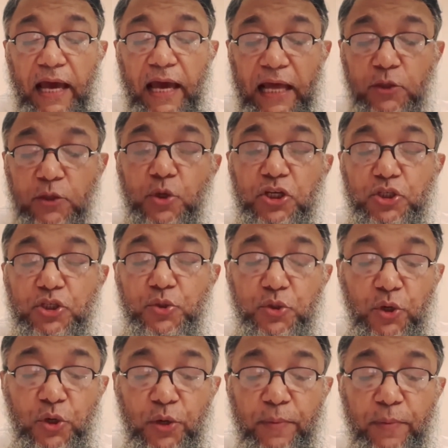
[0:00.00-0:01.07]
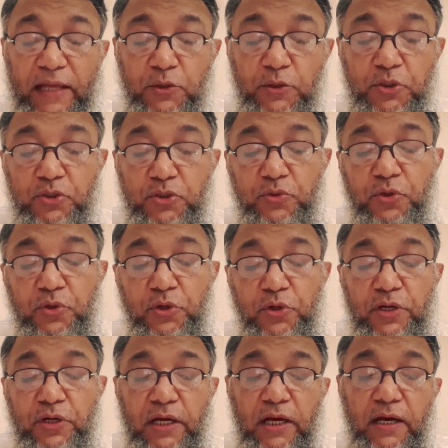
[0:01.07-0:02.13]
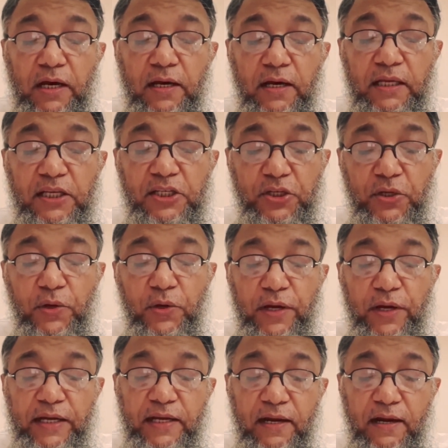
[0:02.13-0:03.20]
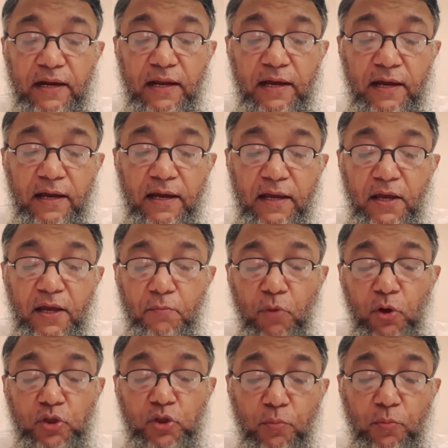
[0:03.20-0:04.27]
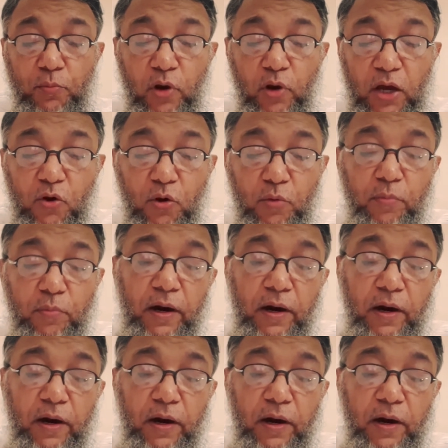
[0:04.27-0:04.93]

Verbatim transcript: এতই সুন্দর বা এতই সুন্দর ই ছিল এটার বক্তব্যগুলো খুব